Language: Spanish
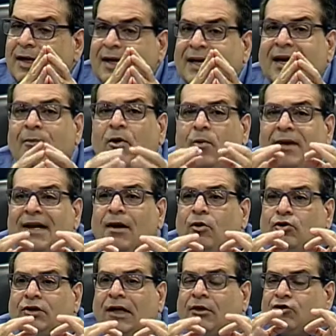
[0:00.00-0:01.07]
que me hubiera
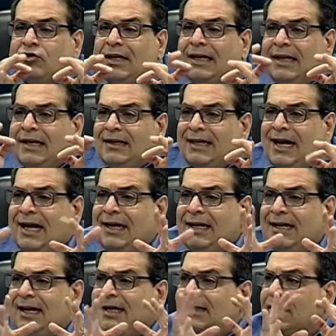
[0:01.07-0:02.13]
gustado ser y
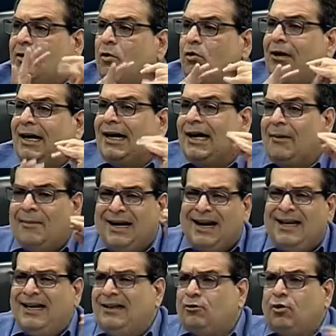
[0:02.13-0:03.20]
que anda con una cámara
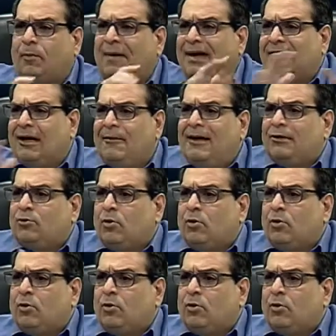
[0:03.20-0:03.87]
listo para grabar